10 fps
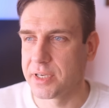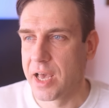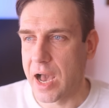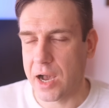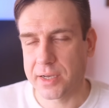Или,
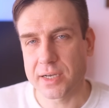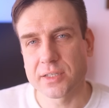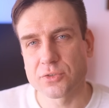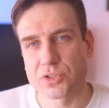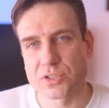а как
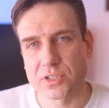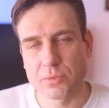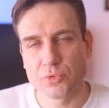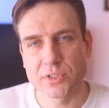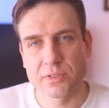ты относишься к
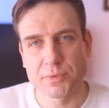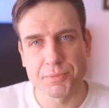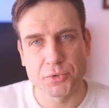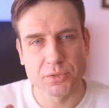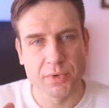тому, если,
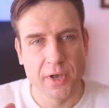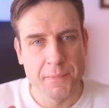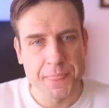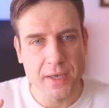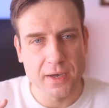предположим,
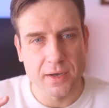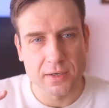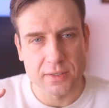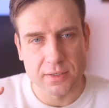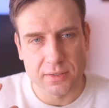а,
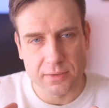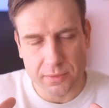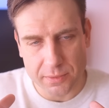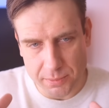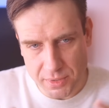
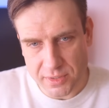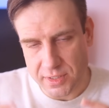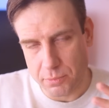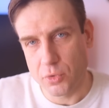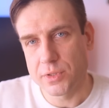а, мы с
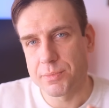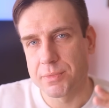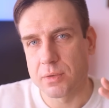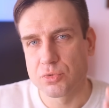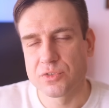тобой,
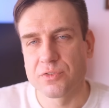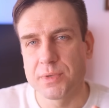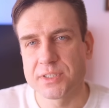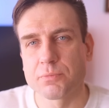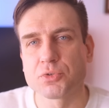например, будем
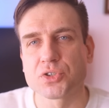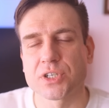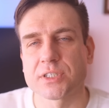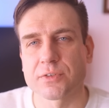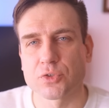вместе
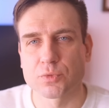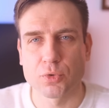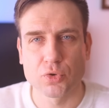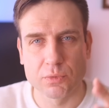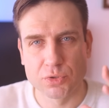путешествовать, то есть
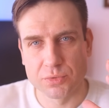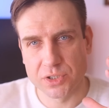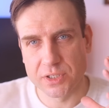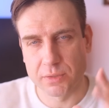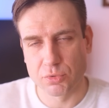полгода будем
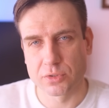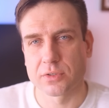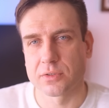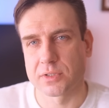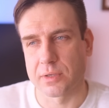жить где-нибудь
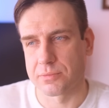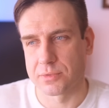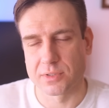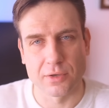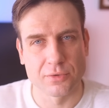э, там,
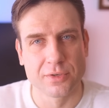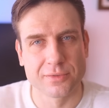не знаю,